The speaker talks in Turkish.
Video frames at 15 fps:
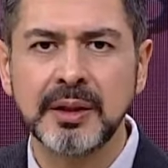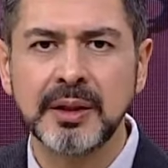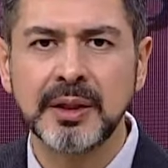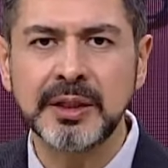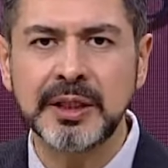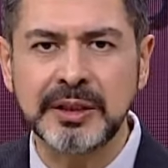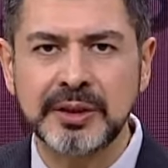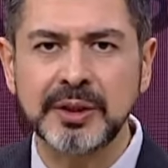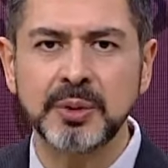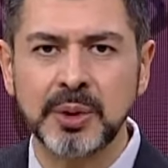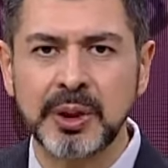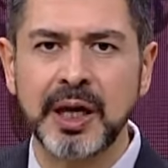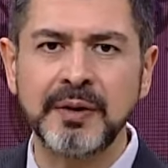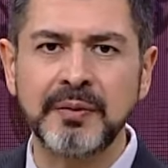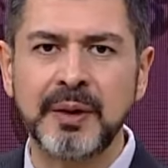Gittin
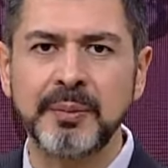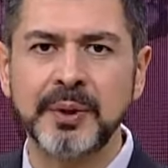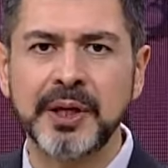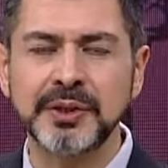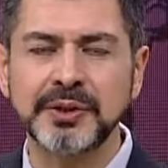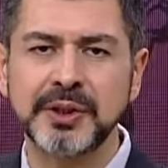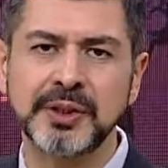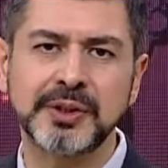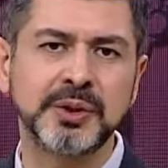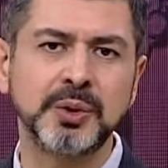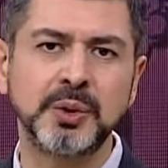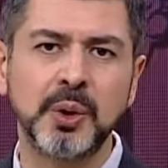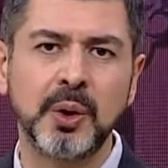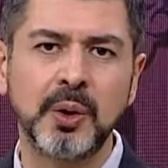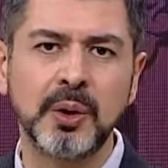orada hayvan mı keseceksin?
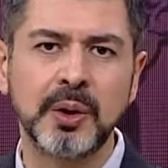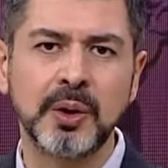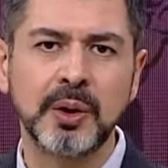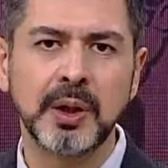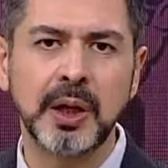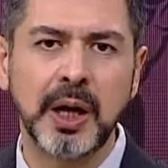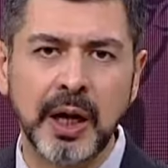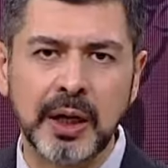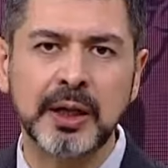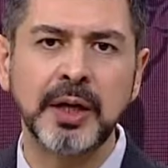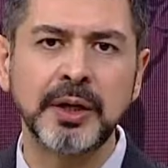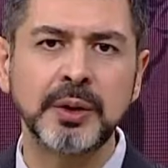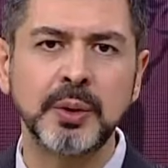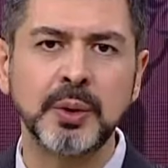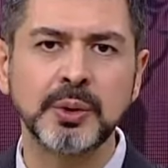Yok. E hakka
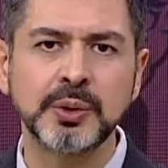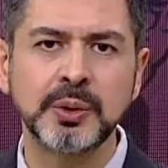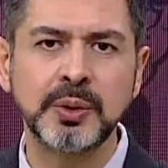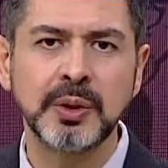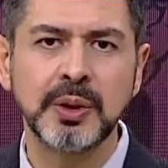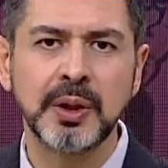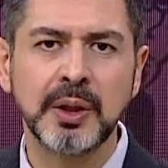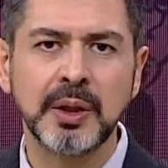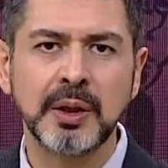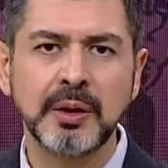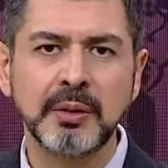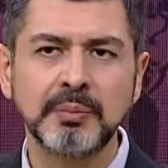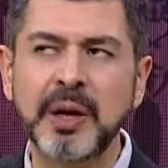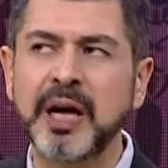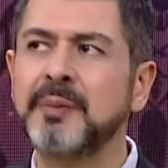giriyorsun.
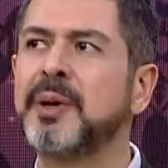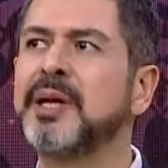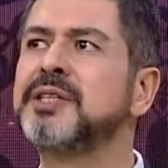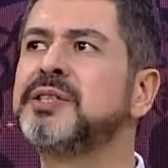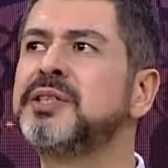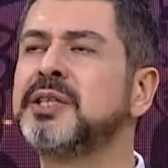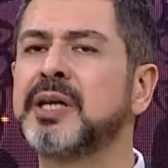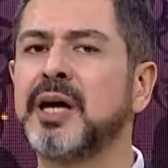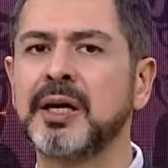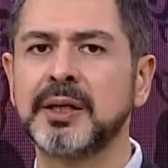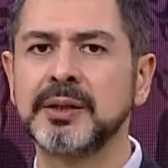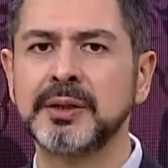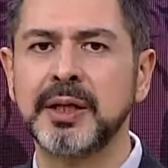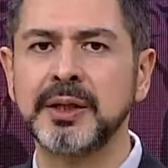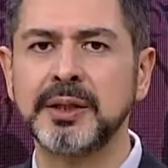Berber
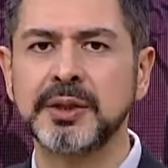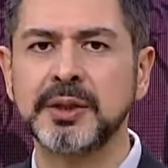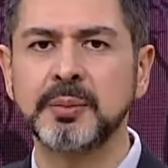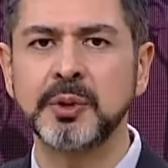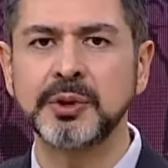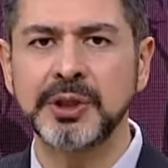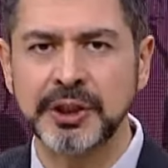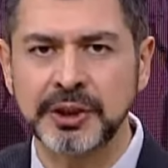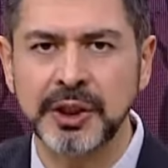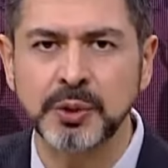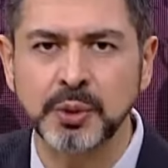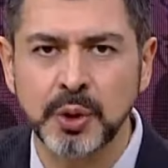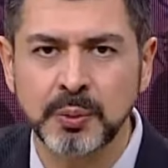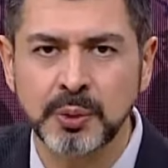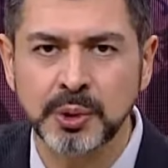istihkakından gittin diyor. Saç
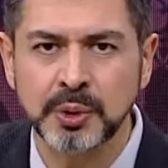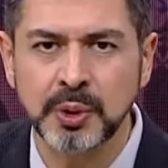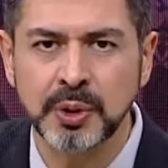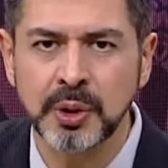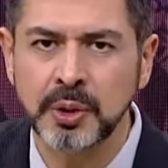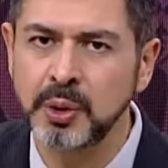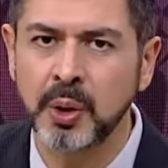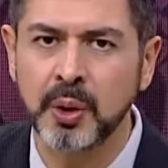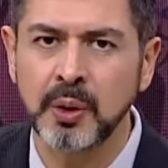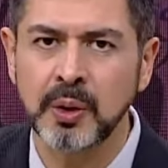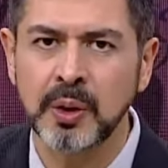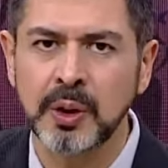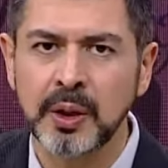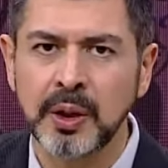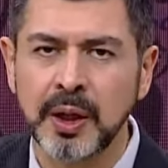kesiyor musun orada? Yok.
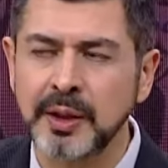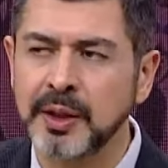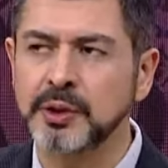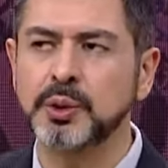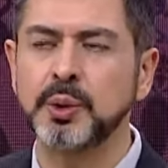E nasıl